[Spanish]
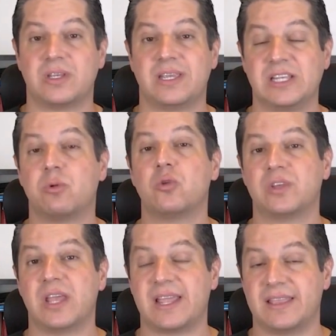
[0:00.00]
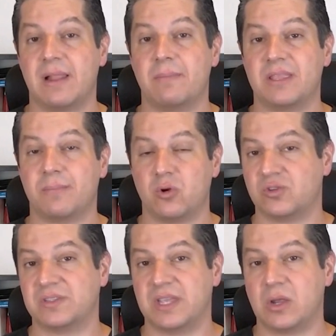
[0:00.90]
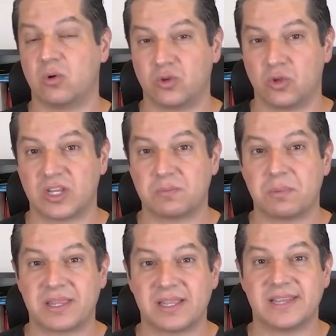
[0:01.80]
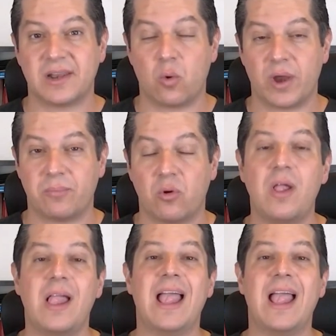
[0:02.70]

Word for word: y es producida generalmente por los testículos y otras partes del cuerpo,